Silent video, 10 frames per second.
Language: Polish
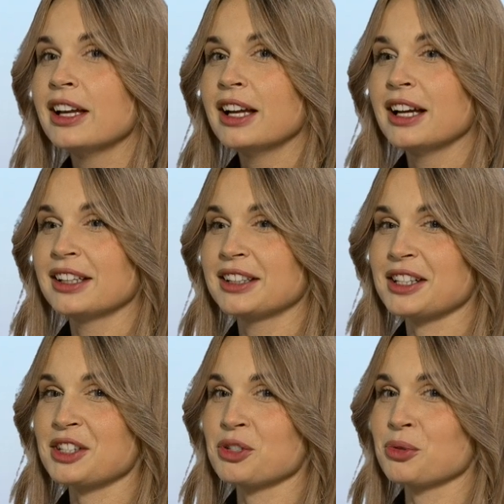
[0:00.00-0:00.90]
E,
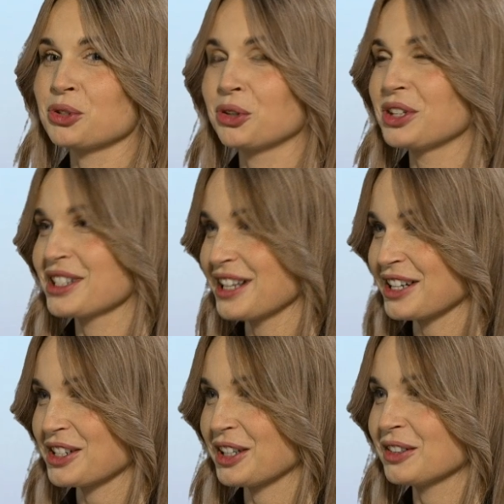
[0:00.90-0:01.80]
teraz się już to nie
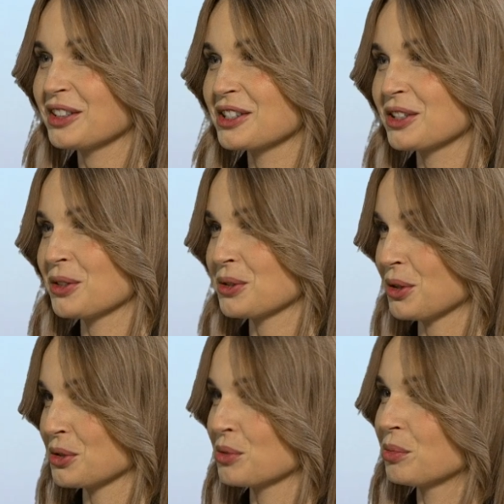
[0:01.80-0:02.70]
zdarza. Jest tych
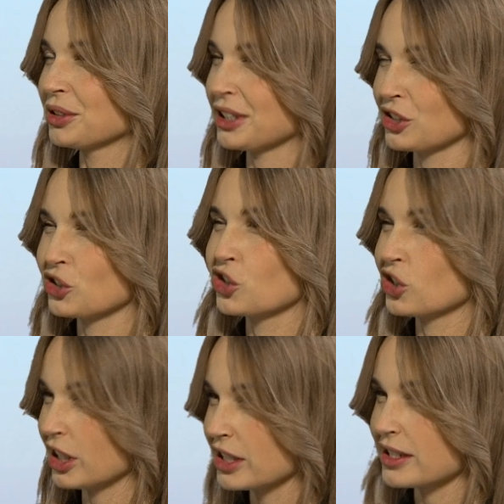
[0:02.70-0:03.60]
osób ponad
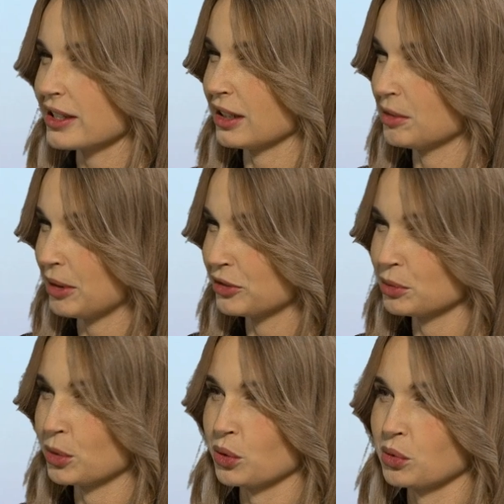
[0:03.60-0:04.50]
400 chyba w
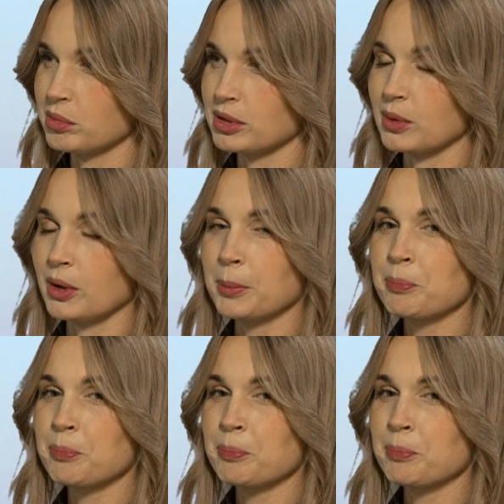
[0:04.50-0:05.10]
tym roku było.